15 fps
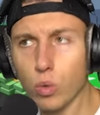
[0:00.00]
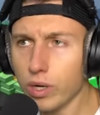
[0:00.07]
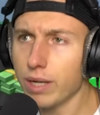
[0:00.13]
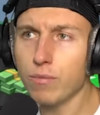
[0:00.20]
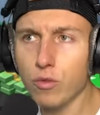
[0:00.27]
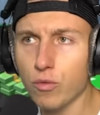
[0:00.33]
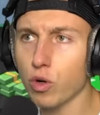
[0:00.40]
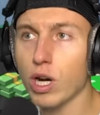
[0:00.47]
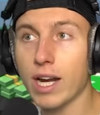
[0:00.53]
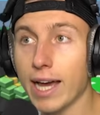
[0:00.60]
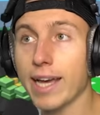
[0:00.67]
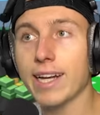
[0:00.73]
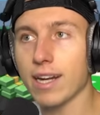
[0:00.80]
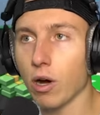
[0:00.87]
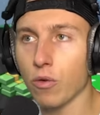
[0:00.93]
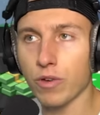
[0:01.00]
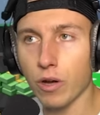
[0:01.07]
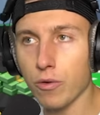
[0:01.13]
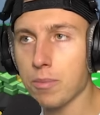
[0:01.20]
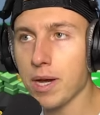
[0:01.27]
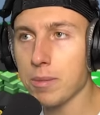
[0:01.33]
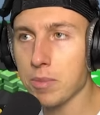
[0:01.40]
auch irgendwo von alleine laufen.
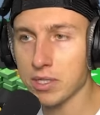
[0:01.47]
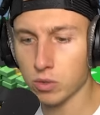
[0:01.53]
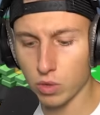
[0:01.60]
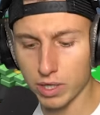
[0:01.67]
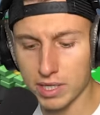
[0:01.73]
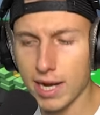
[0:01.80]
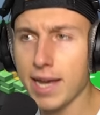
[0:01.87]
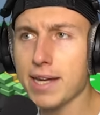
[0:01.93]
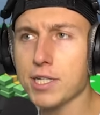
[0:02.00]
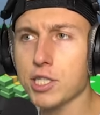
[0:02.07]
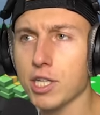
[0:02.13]
Aber wir machen mal so eine kleine